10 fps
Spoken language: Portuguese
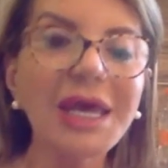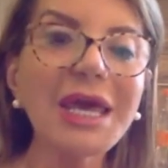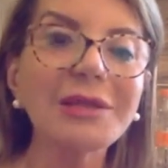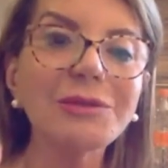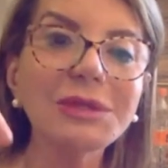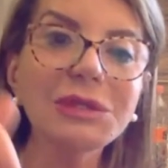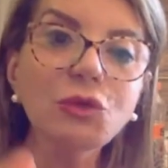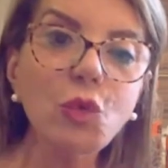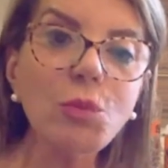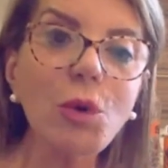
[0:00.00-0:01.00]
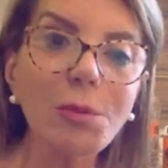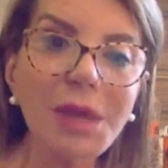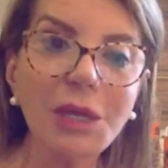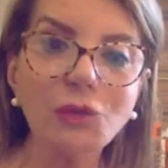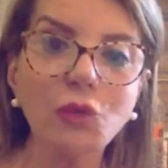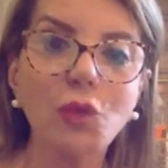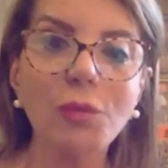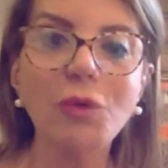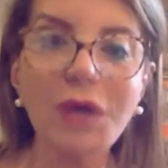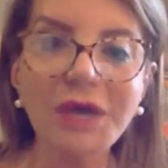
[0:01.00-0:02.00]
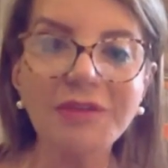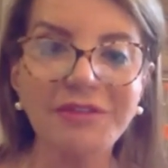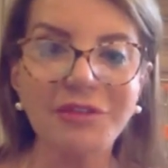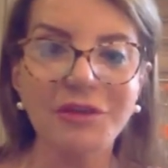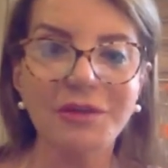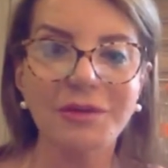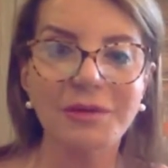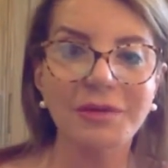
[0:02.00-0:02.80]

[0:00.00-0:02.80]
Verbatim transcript: E num momento como este,